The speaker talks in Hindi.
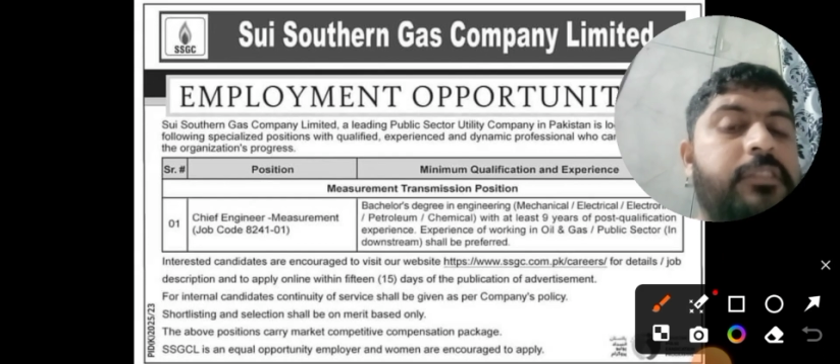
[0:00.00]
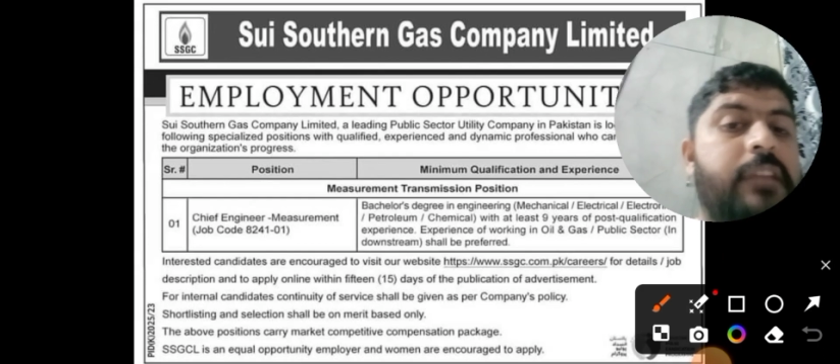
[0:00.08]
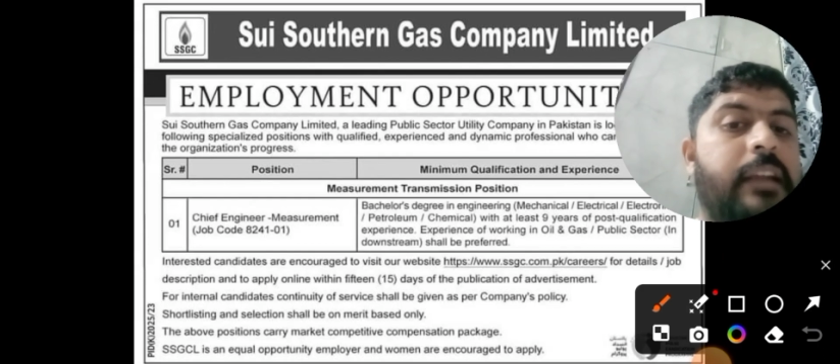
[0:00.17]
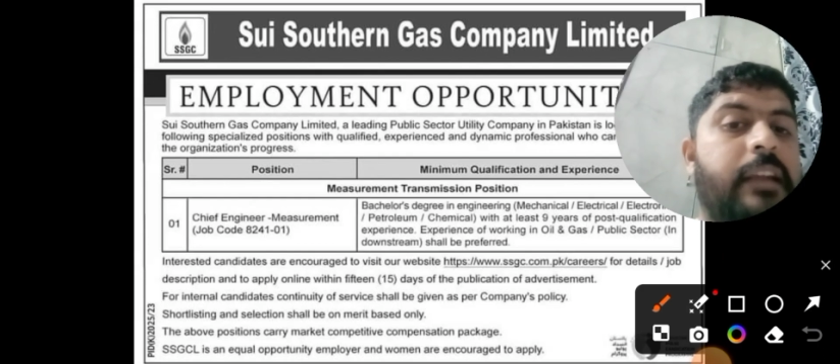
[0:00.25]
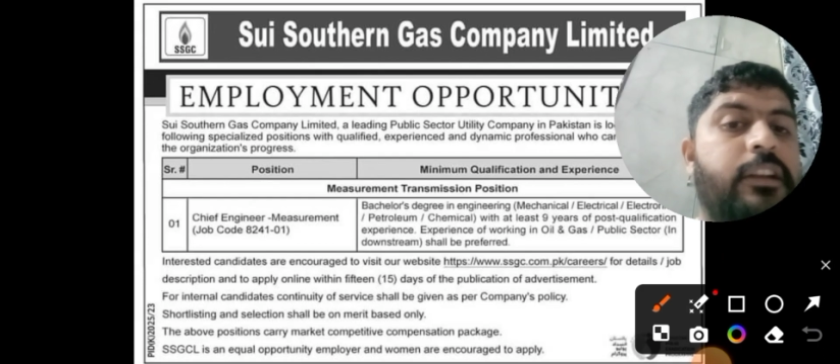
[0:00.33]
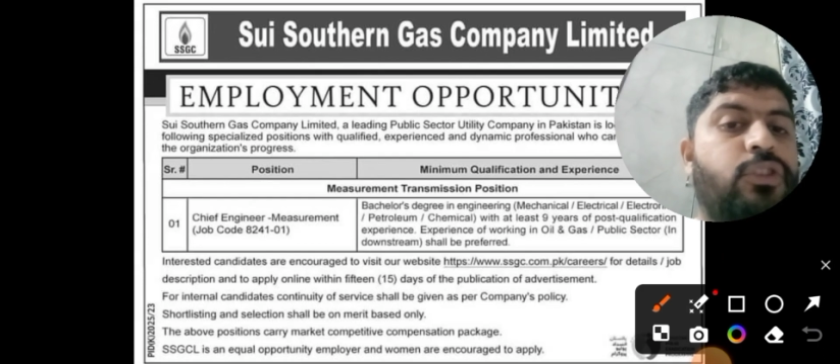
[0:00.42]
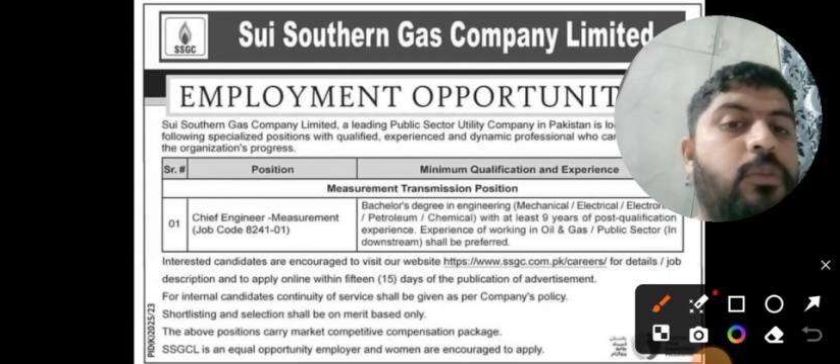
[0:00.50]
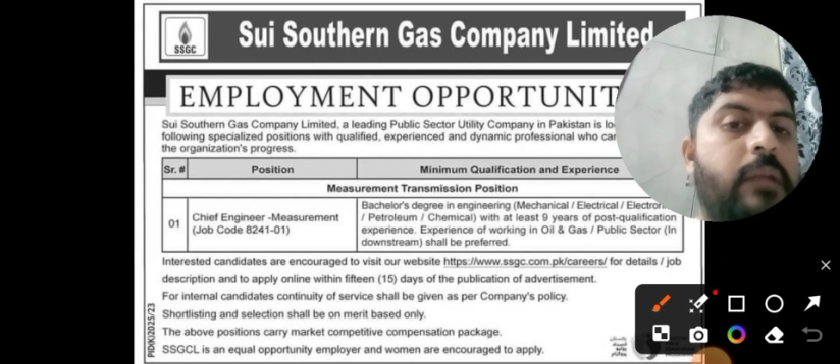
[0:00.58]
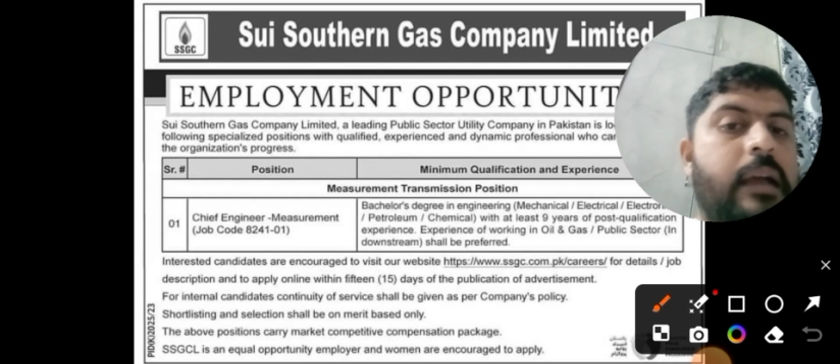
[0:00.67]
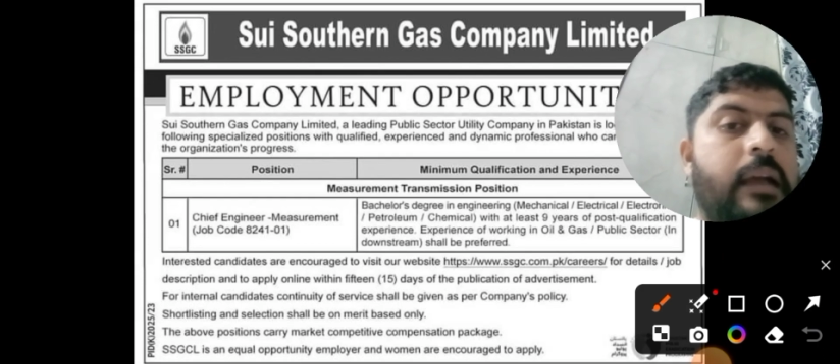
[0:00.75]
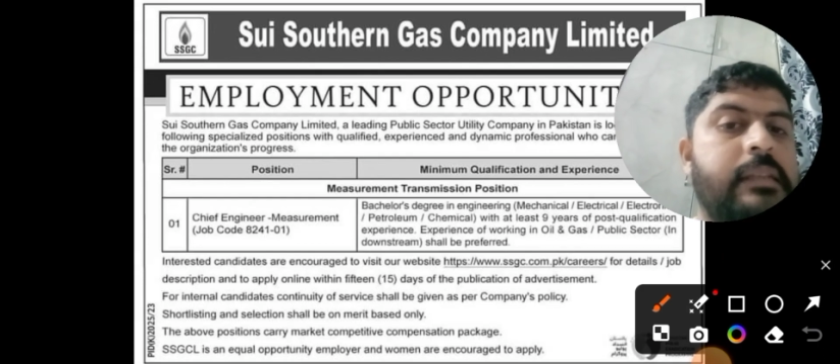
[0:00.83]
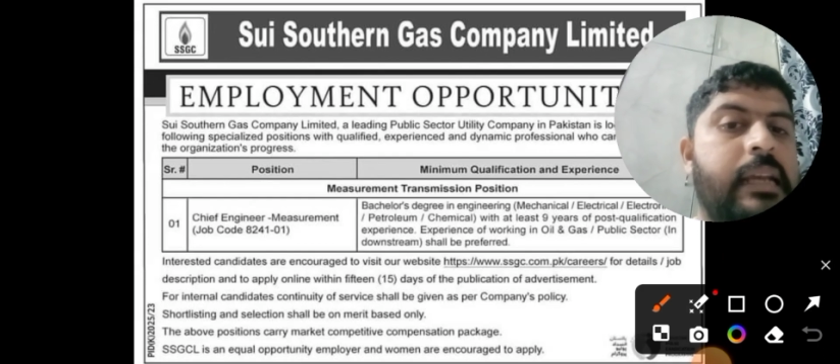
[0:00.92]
लिस्ट कैंडिडेट को बुलाया